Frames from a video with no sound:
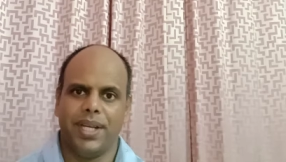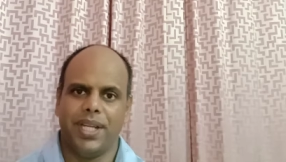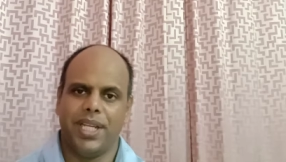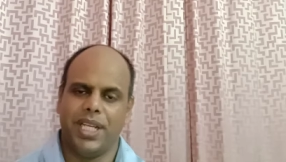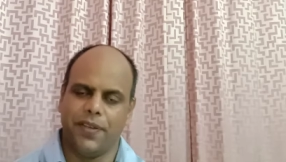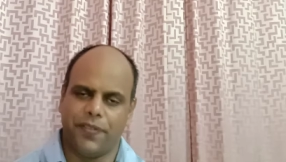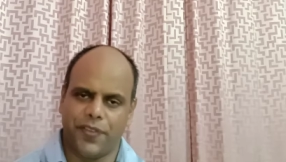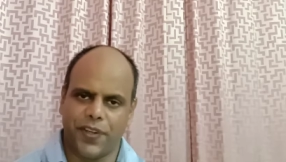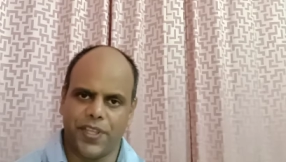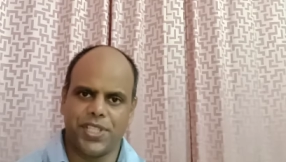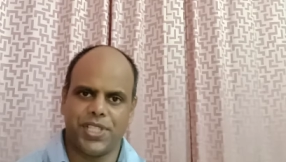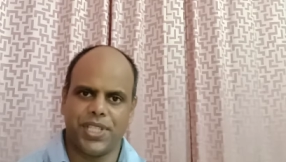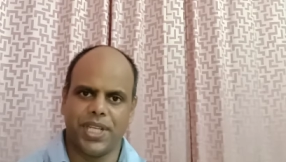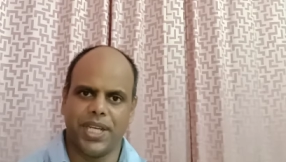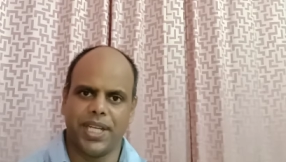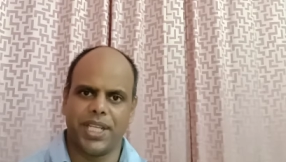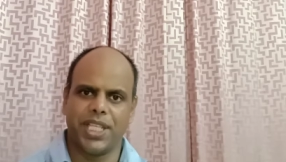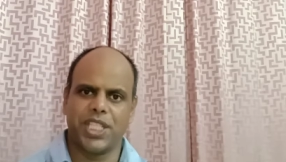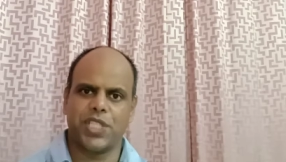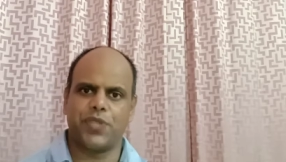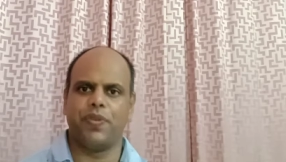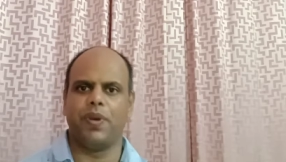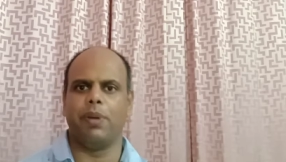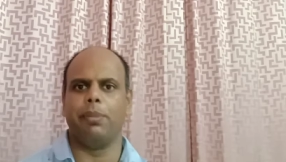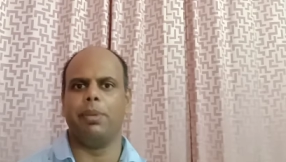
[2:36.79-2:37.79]
डिफ्रेंशिएट
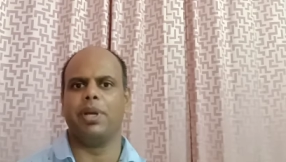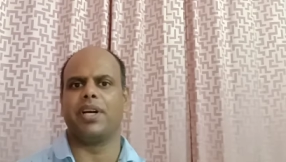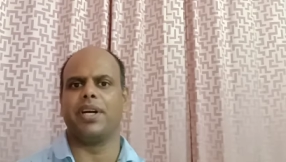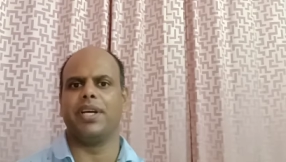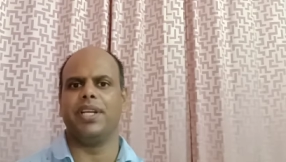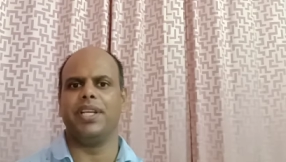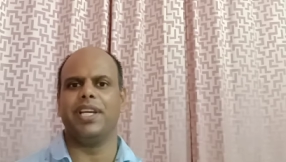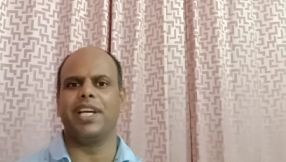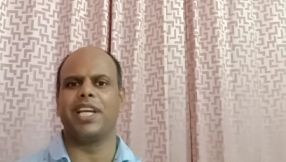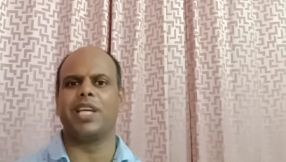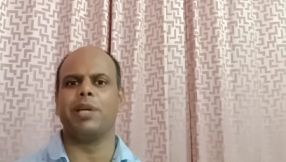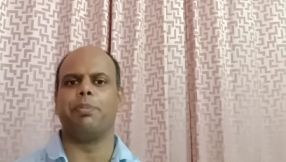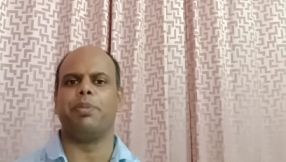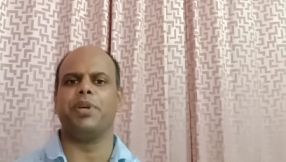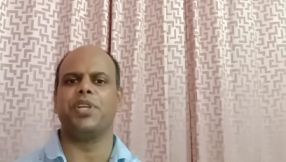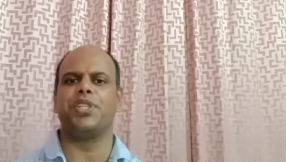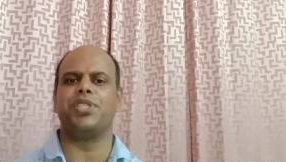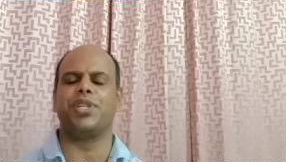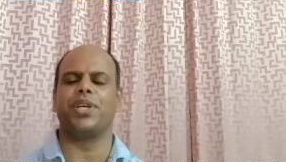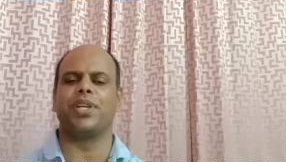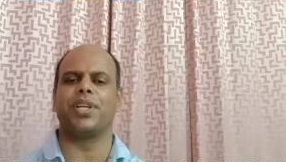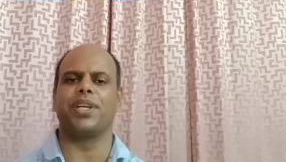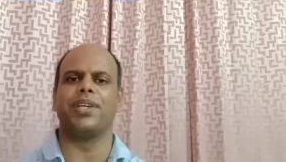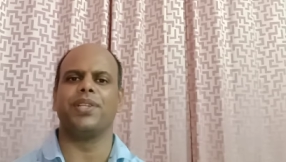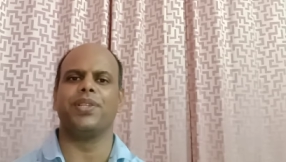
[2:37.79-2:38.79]
इस वे में करिए कि
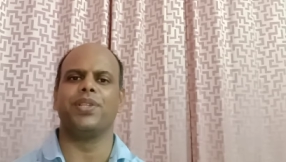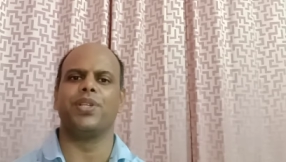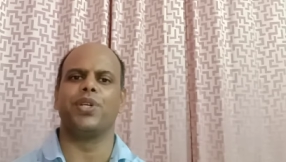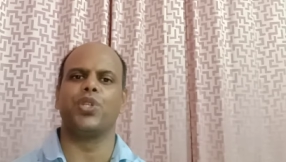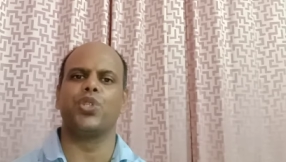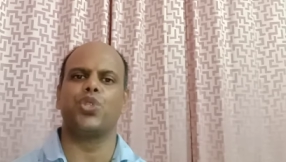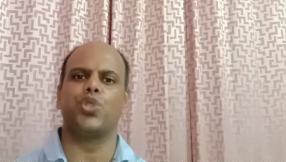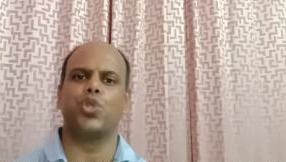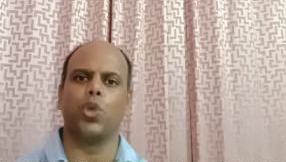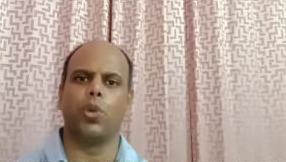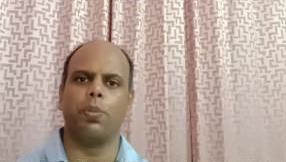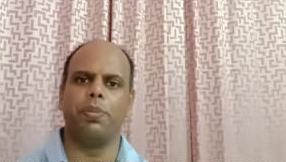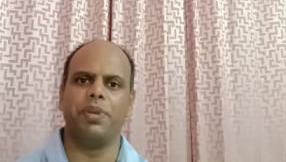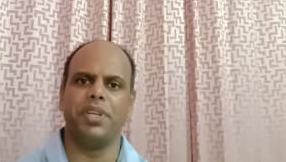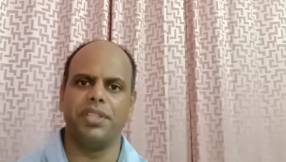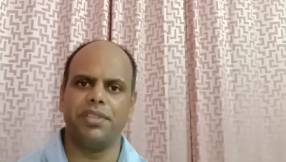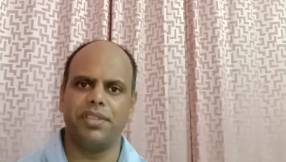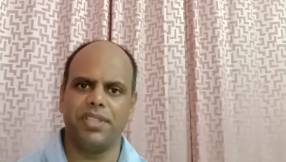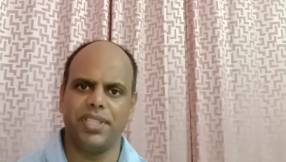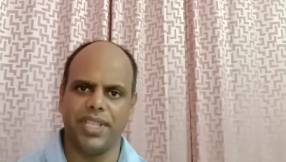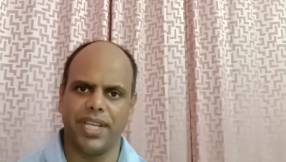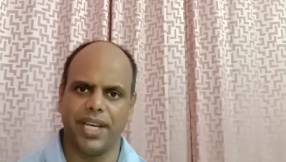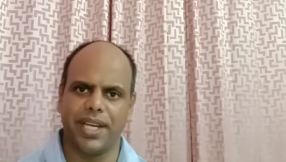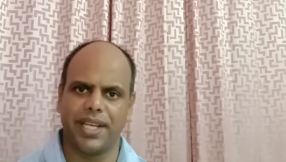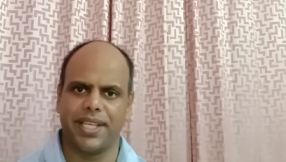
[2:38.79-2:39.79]
पिक्चर के अंदर जो भी
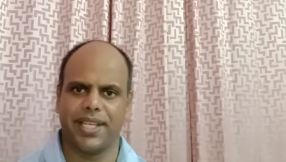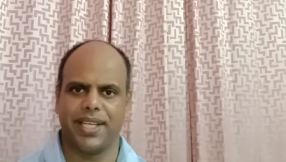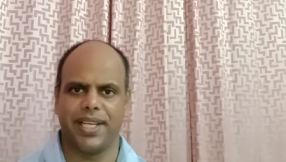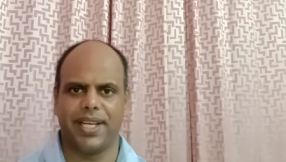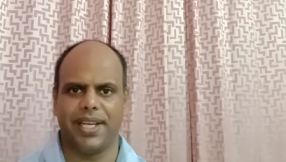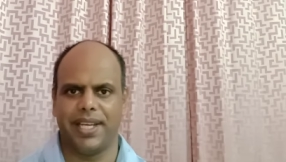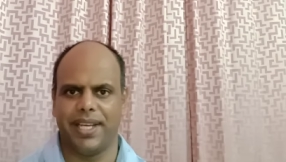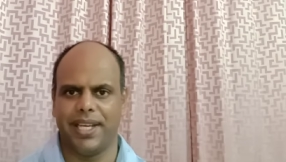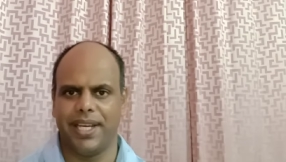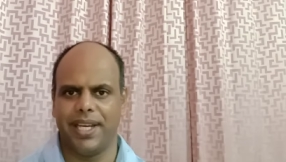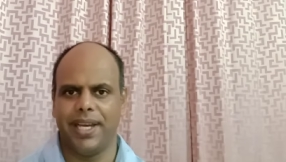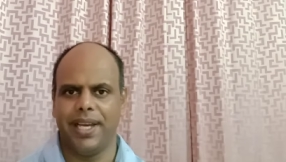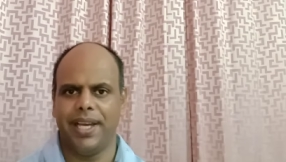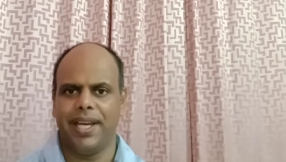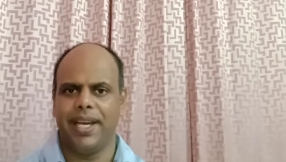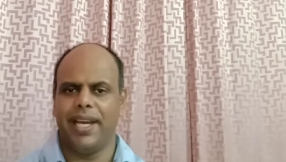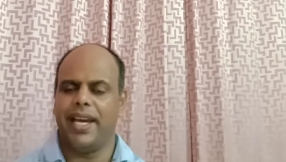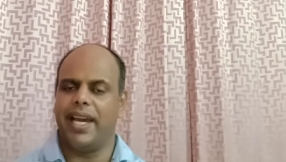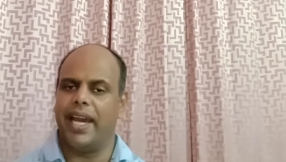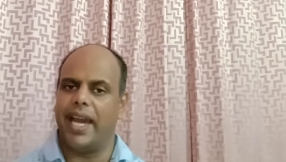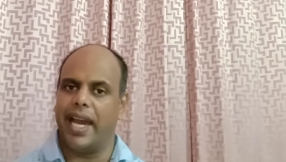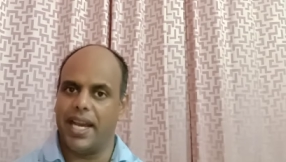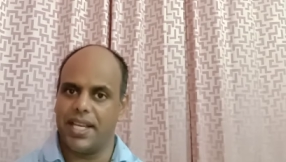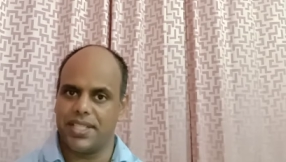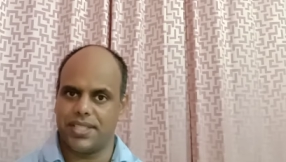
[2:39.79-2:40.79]
दिया गया है
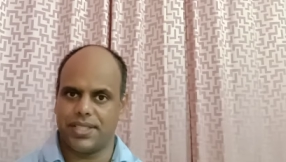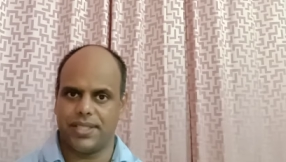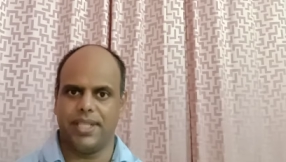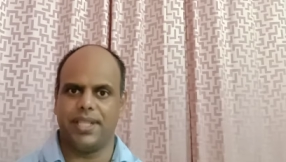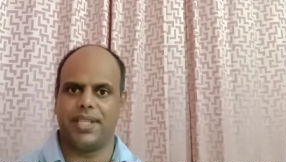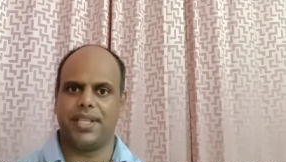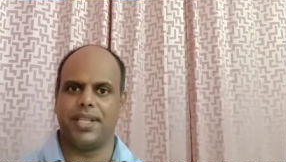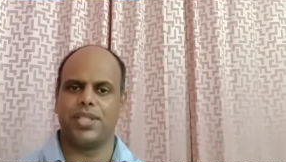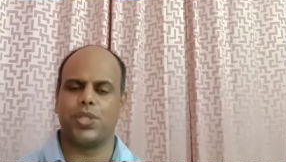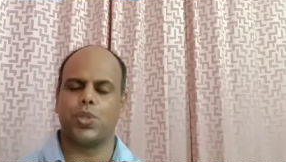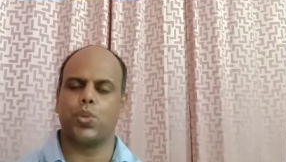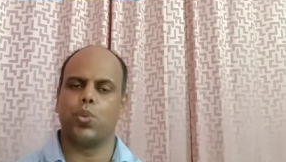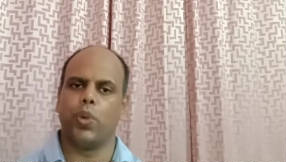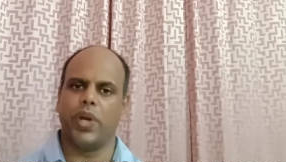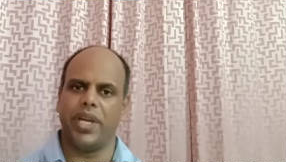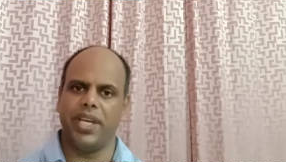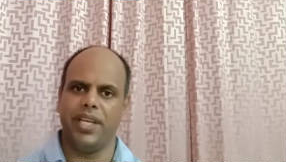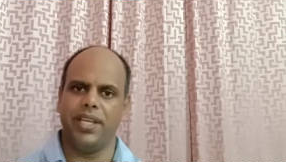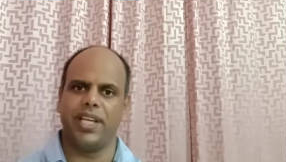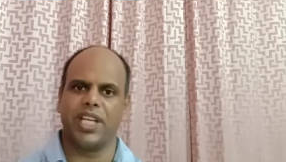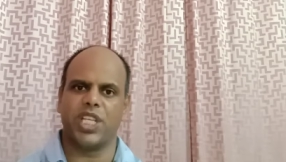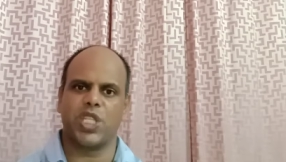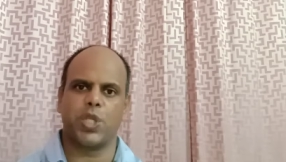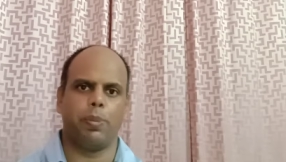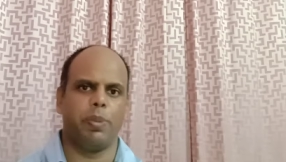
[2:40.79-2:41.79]
एज इट इज़
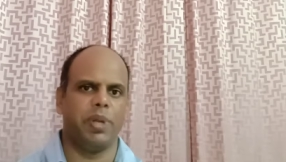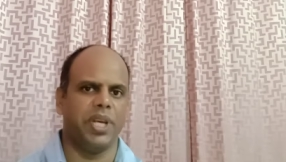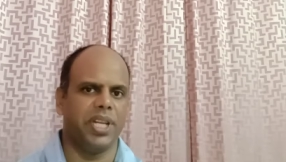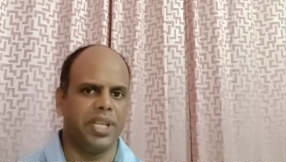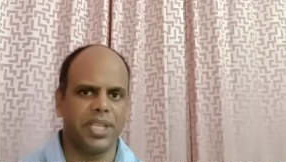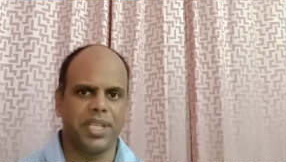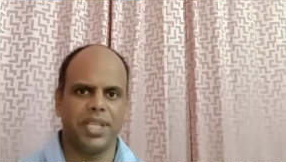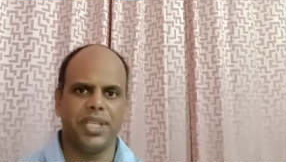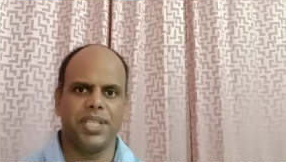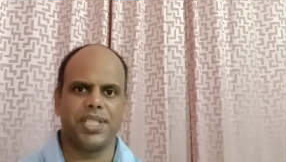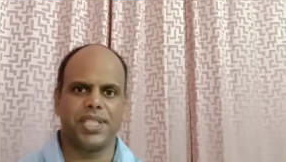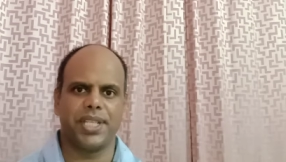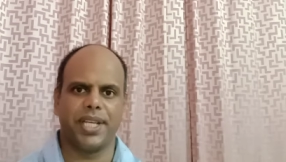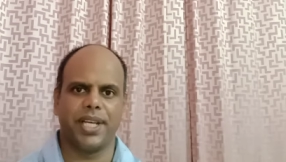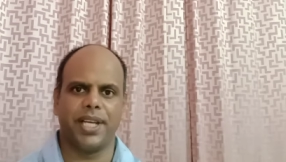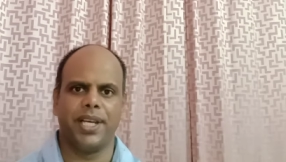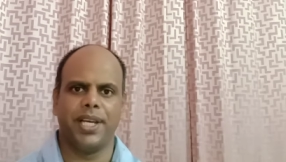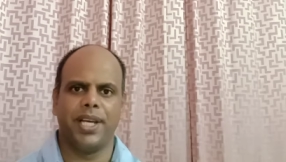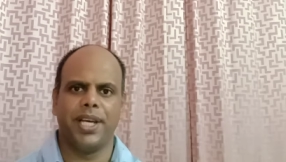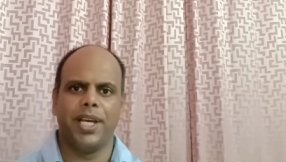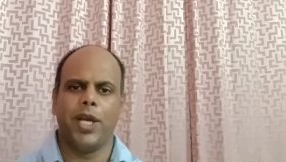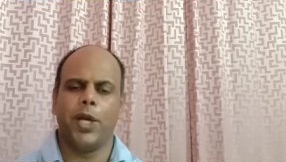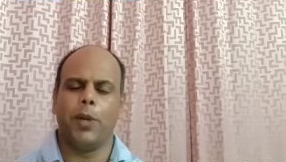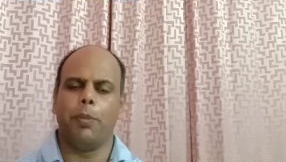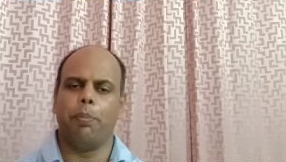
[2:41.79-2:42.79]
वही एक्सप्लेन कीजिए
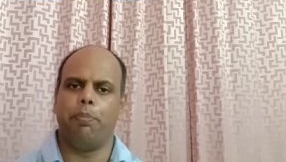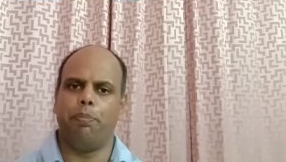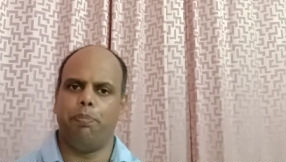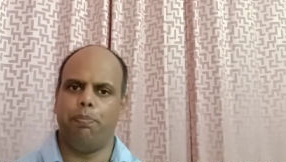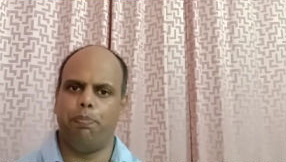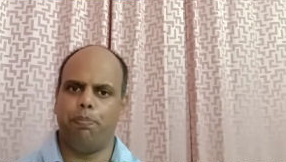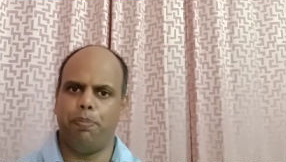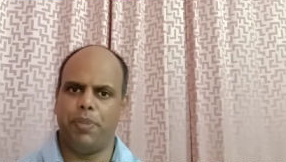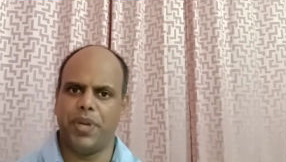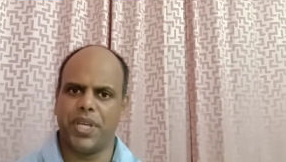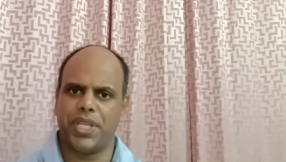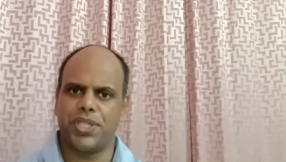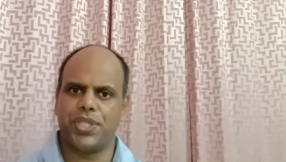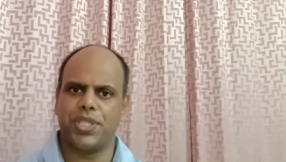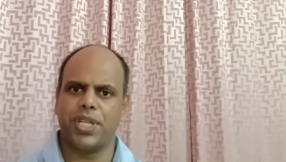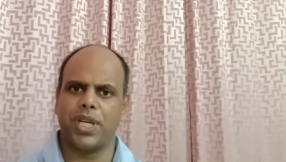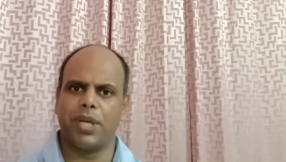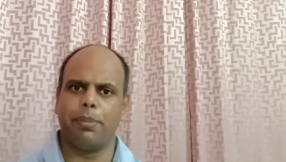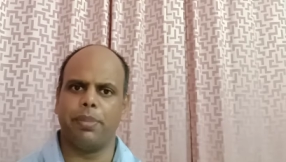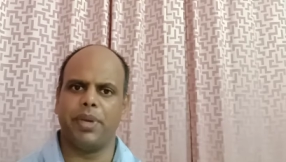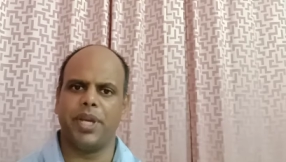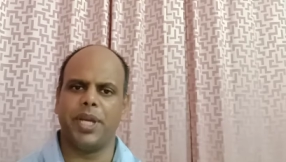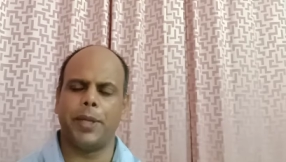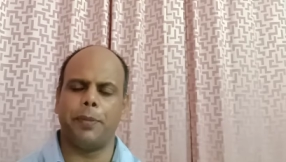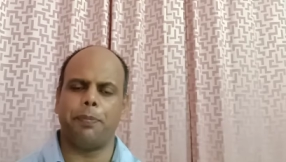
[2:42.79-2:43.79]

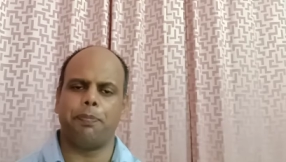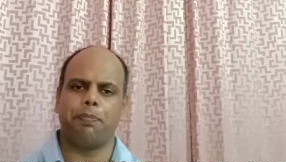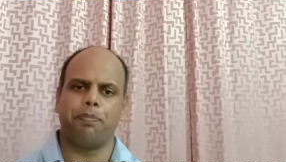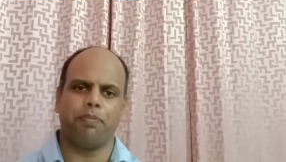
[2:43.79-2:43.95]
पिक्चर में